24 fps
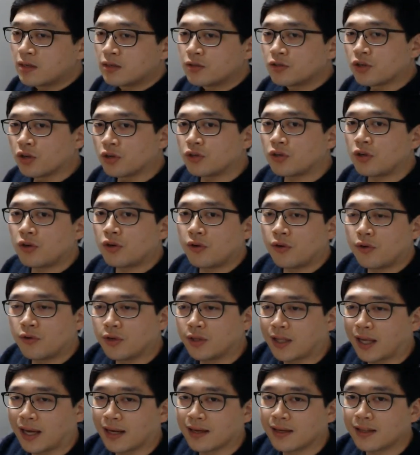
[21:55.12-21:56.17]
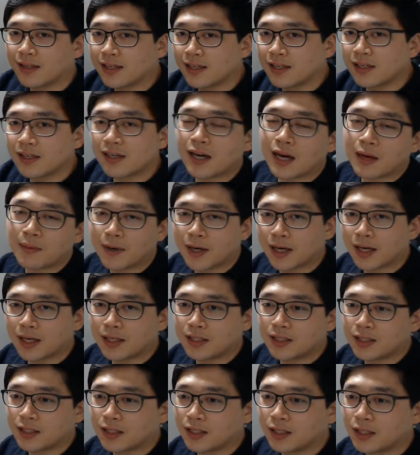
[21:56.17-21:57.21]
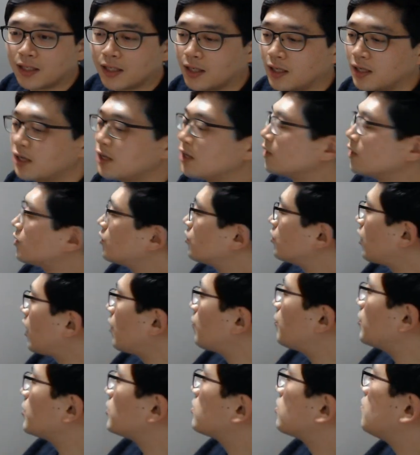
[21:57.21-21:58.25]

전열 효율이 당연히 급감하겠지 그리고 앞에서